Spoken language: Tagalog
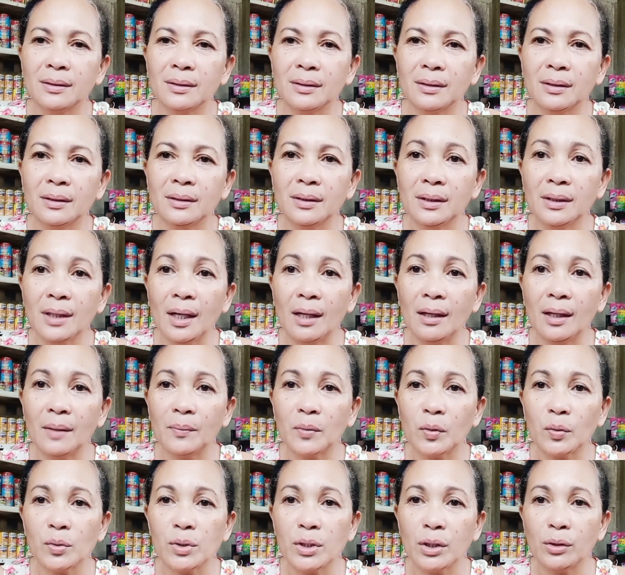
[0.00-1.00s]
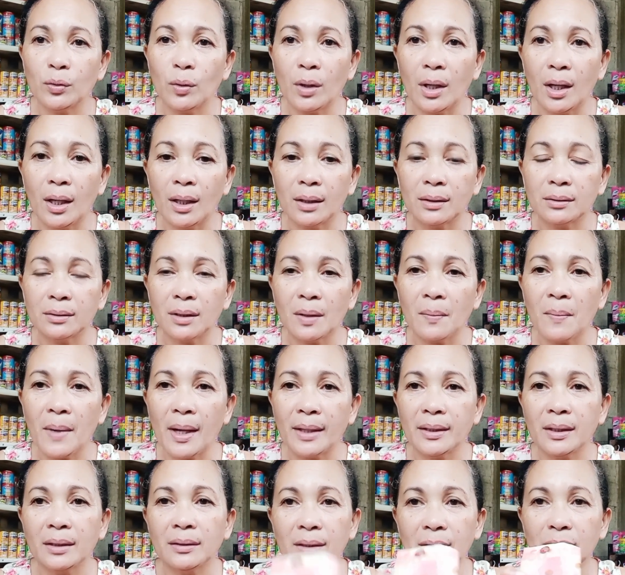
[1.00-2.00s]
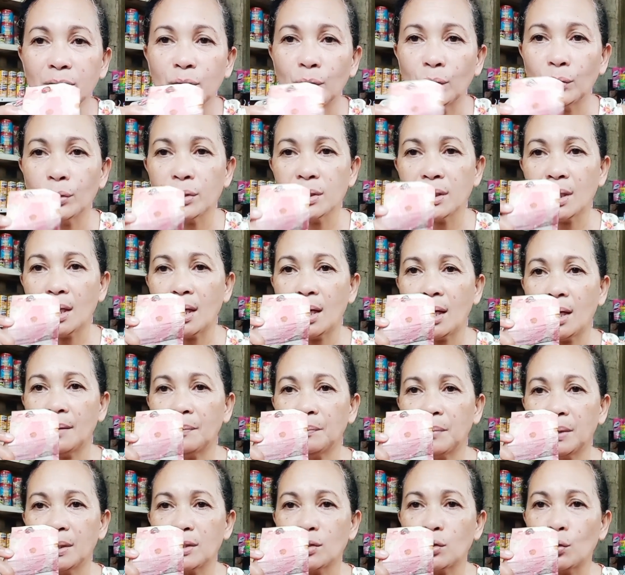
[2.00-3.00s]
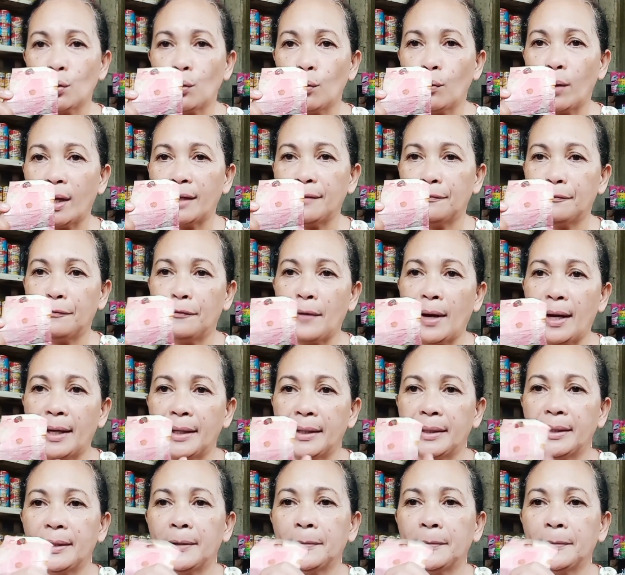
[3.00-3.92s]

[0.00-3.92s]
hindi na alam kung sino ang nagbayad nito sa Piso Wi-Fi.